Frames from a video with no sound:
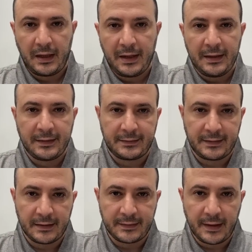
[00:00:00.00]
حالة
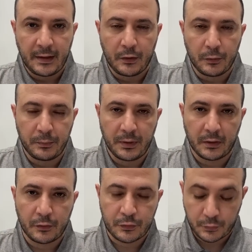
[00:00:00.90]
تأهب
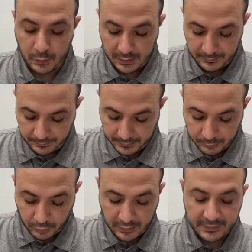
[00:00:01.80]
قصوى
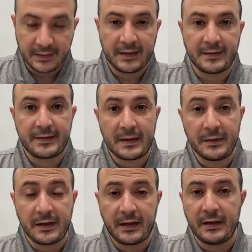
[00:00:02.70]
مقاتلات
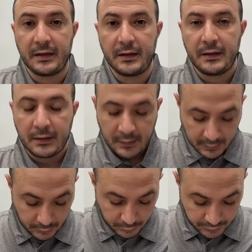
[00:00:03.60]
أمريكية
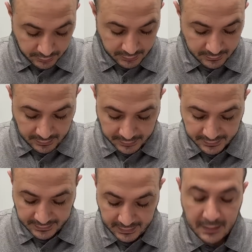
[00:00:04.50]
تسقط
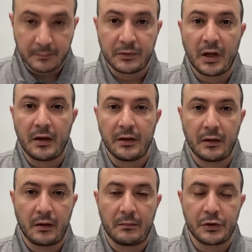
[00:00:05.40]
أجسام
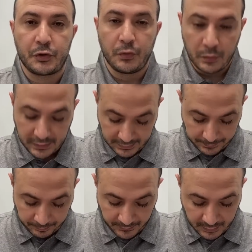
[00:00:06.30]
طائرة مجهولة
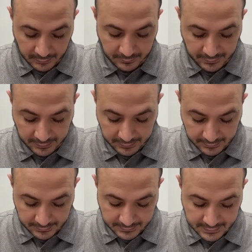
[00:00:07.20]
في
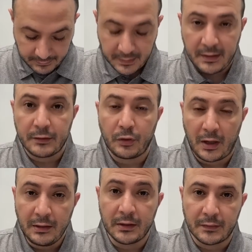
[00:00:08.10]
سماء
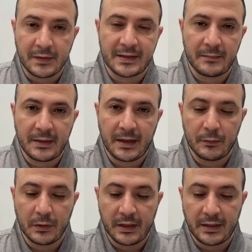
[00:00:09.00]
تحلق في سماء
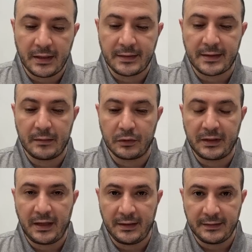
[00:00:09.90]
الولايات
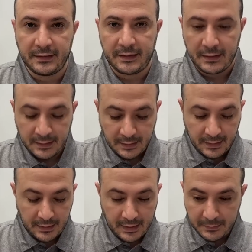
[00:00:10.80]
المتحدة
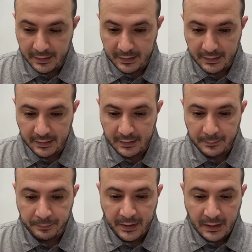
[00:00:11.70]
الأمريكية
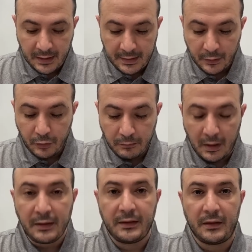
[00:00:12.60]
اليوم
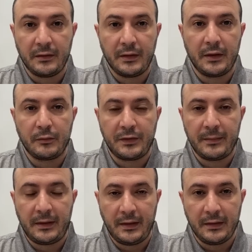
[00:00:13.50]
أيضا
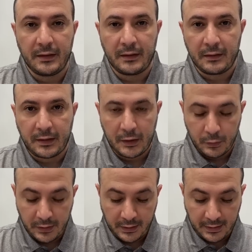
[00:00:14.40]
متابعينا كان
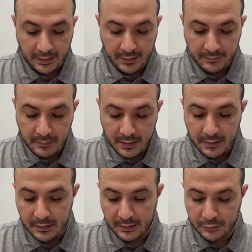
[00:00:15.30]
هناك إعلام
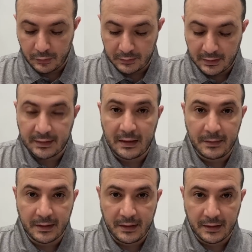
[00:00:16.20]
من السلطات
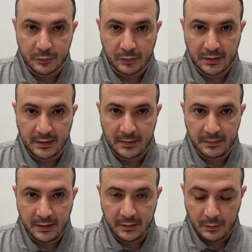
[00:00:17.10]
الأمريكية السلطات
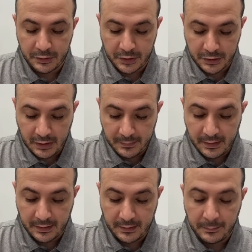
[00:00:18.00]
الأمنية والجيش
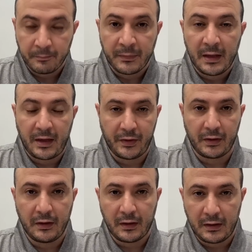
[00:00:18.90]
الأمريكي عن
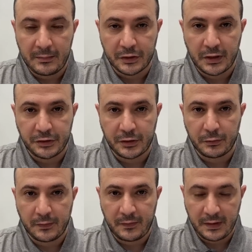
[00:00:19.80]
إغلاق المجال
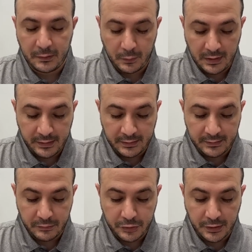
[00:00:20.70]
الجوي في ولاية
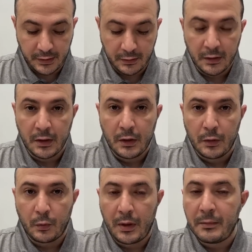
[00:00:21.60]
ميشيغان
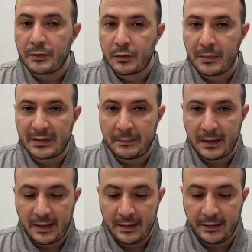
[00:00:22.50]
ومن ثم تم
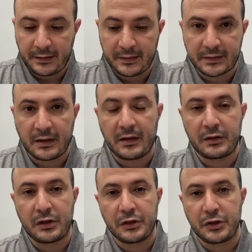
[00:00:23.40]
الإعلان عن
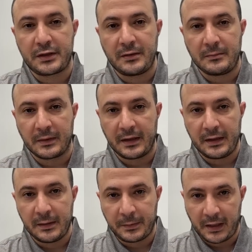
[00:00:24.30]
إسقاط جسم
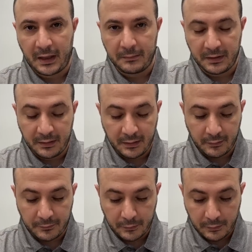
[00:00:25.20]
غريب كان عم بيطير
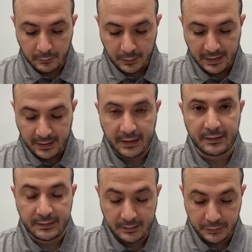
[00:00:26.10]
فوق
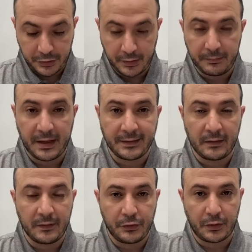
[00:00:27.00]
ولاية ميشيغان بهذا
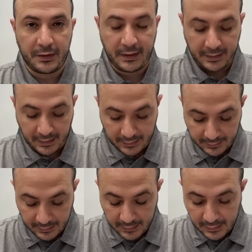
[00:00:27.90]
الفيديو رح نحكي
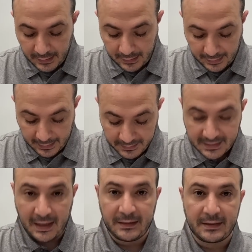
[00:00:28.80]
عن
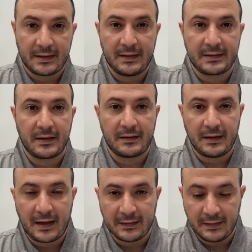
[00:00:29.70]
الخمس احداث اللي صارت
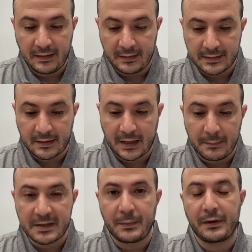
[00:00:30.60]
الى حد الان صار
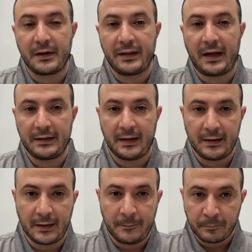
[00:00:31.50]
خمس مرات لحد
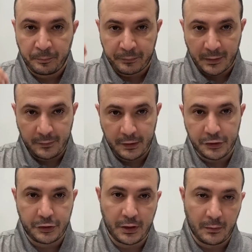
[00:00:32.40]
هلا في
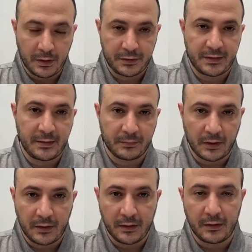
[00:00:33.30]
اشياء واجسام
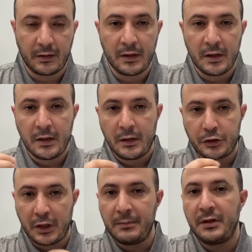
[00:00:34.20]
طائره
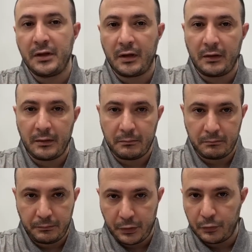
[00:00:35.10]
شيء منا
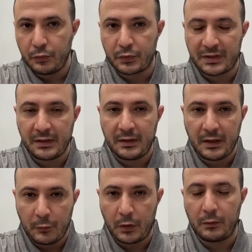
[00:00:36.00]
بيقولوا
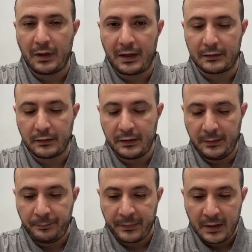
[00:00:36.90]
صيني اول واحد طلع